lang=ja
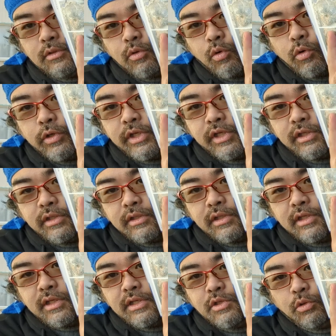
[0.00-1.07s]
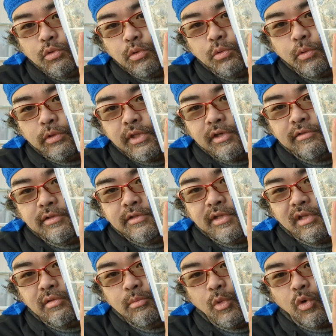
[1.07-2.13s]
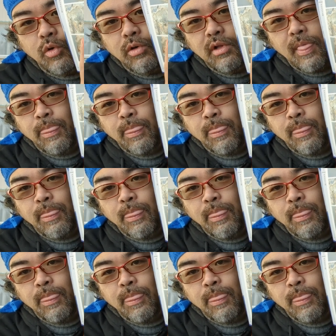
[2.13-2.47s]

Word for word: ここに、えー、ちょっと載ってるんですけども、